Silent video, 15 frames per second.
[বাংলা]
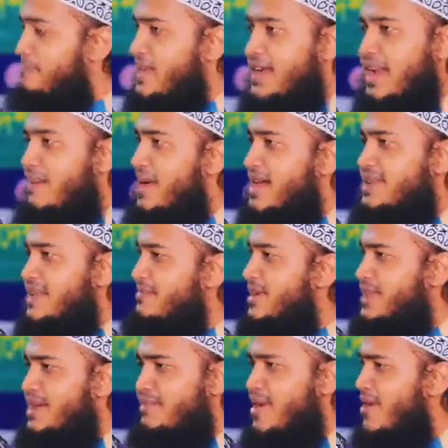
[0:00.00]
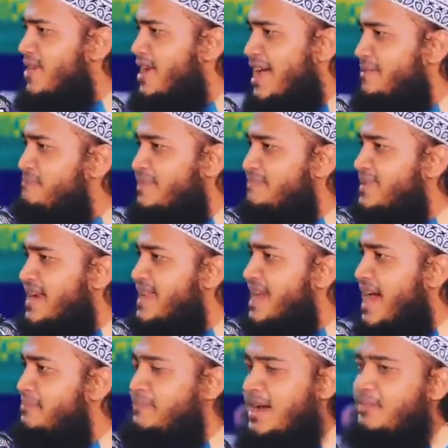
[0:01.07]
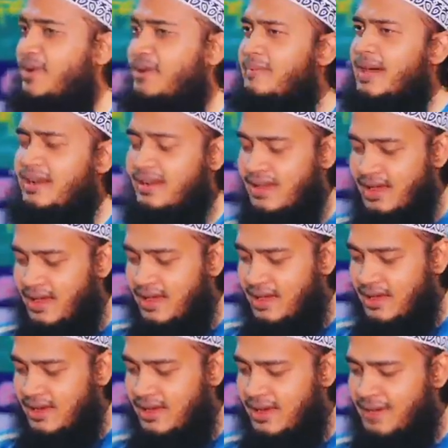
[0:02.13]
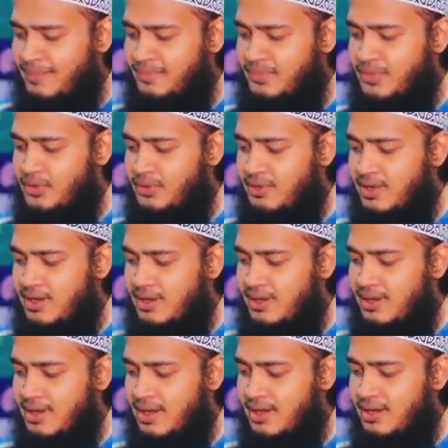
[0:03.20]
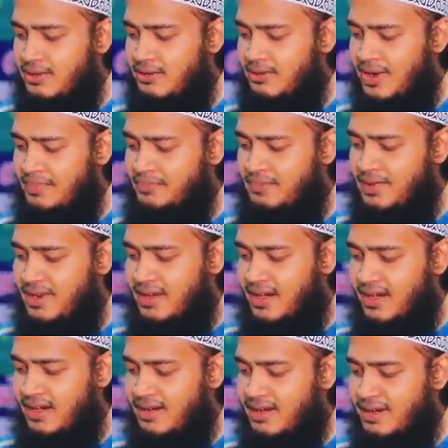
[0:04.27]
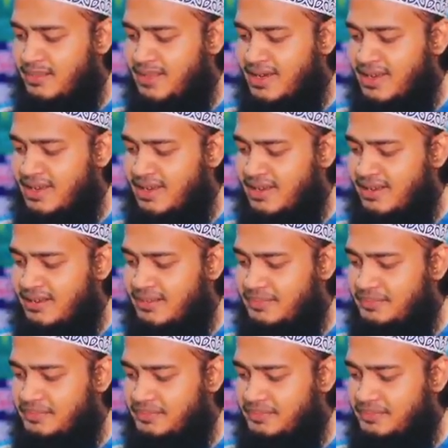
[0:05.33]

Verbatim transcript: আপনি নামাজের মধ্যে মৌলার প্রেমটা নিয়ে একবার বলবেন আলহামদুলিল্লাহ রব্বিল আলামিন